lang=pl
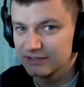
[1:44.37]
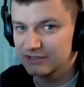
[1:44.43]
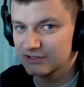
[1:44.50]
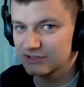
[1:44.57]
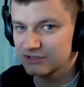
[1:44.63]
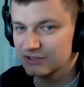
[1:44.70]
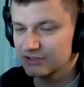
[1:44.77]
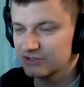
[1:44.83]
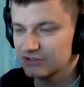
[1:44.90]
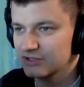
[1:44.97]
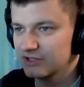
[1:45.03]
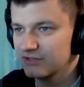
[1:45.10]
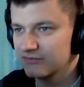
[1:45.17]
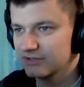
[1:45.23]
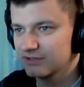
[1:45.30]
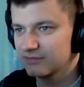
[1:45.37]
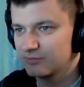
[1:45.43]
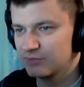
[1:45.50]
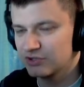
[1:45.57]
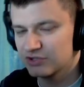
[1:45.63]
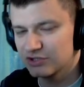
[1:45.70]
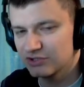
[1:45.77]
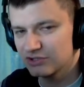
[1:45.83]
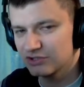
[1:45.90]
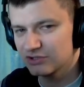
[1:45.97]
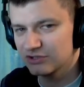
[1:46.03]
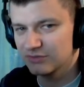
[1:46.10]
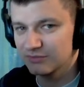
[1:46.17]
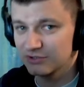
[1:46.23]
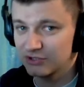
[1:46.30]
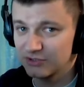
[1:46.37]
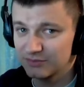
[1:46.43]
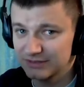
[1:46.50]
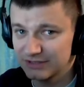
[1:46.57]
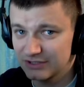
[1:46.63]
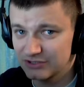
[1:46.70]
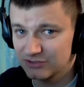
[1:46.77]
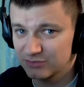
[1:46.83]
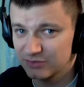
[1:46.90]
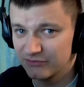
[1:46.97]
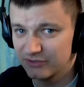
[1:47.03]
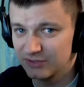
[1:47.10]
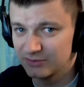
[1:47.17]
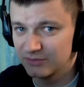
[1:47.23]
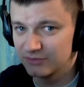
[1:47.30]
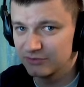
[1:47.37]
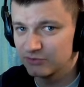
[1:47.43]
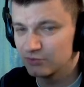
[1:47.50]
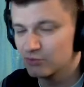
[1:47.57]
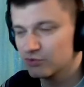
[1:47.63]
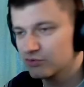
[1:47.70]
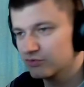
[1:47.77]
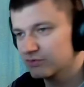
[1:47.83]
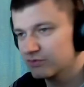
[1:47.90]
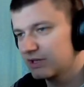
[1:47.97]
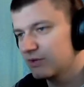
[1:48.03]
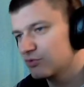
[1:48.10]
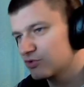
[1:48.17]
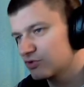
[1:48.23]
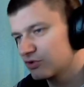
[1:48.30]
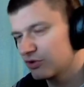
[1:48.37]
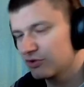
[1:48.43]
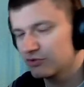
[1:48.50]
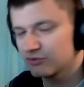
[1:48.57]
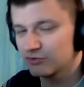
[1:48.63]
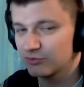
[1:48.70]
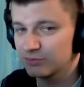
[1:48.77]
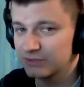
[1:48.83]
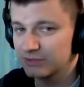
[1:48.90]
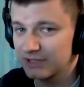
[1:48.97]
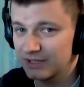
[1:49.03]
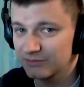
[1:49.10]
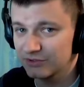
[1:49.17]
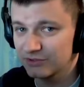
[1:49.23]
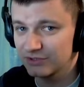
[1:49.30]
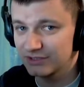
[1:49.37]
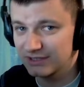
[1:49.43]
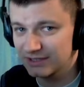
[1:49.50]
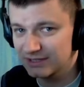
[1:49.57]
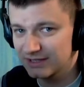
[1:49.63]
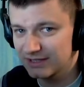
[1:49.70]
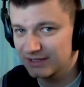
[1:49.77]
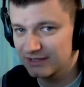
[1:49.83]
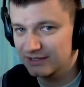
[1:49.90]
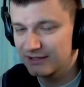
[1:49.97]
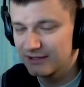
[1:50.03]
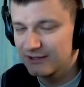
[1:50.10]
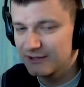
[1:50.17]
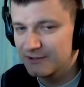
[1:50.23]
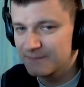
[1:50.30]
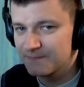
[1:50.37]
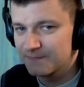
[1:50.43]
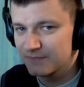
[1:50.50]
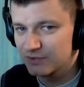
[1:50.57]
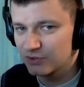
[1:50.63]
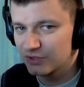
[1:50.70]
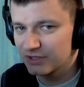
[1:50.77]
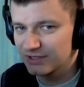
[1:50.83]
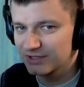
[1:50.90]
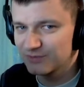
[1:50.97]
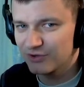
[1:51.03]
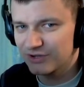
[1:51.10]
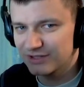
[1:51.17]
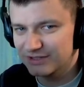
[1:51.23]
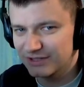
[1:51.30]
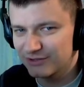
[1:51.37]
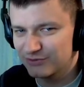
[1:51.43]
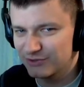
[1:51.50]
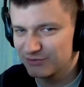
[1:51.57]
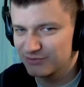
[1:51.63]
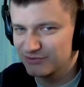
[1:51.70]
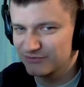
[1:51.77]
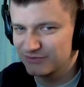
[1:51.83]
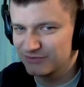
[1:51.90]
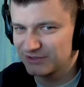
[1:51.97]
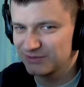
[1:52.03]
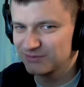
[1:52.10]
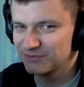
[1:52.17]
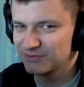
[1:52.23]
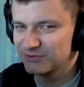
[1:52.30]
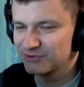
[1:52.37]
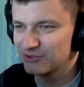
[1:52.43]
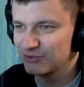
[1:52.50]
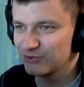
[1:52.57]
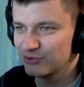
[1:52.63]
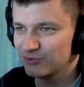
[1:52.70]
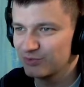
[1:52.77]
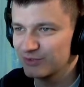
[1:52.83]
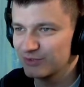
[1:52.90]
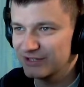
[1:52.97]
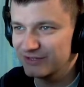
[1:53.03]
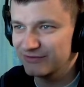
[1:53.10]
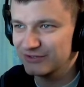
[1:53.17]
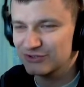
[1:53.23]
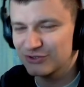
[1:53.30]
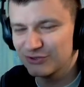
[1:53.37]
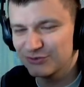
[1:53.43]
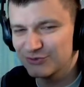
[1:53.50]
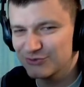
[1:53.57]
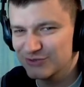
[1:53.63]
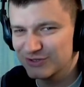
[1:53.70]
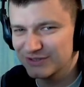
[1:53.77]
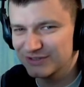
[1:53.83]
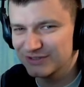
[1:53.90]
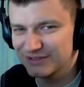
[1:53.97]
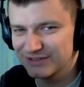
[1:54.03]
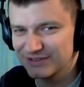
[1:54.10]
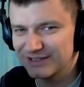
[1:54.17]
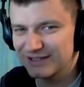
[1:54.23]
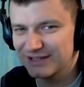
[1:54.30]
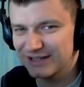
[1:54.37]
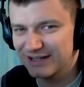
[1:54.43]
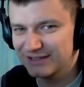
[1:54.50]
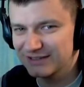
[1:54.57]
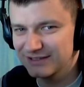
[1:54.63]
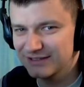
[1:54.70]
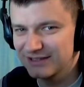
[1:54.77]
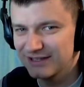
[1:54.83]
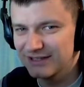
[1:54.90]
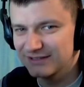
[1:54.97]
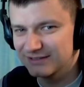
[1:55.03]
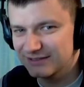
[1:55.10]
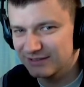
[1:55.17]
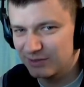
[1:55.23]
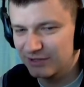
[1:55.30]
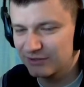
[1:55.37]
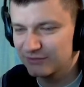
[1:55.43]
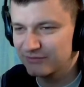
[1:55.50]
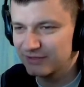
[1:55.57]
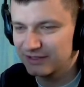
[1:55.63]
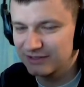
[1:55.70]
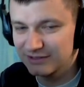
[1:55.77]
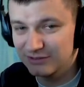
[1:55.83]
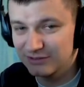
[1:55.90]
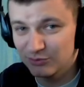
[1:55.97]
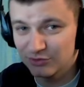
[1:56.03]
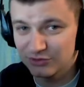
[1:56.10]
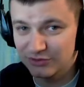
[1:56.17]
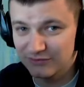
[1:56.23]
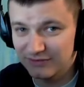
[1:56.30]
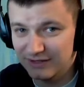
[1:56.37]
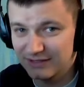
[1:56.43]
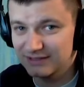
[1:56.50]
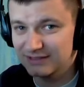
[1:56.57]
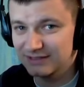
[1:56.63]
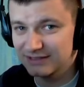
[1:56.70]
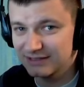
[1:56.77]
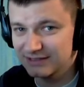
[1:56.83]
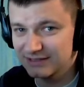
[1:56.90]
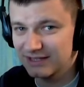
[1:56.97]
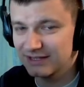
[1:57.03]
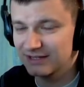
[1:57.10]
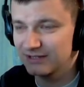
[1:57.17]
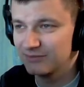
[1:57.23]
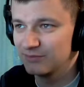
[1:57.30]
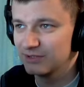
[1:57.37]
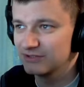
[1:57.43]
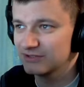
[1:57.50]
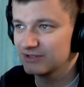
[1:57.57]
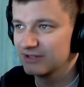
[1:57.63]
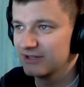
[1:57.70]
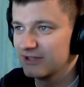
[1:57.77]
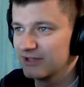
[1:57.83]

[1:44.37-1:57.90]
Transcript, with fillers: Także jeżeli wy piszecie do mnie komentarze pod filmami, złóż, nałóż to, zrób tamto i tak dalej, to ja nie mogę tego zrobić w następnym odcinku, ponieważ on już jest nagrany, zaplanowany, zmontowany i tak dalej. I będzie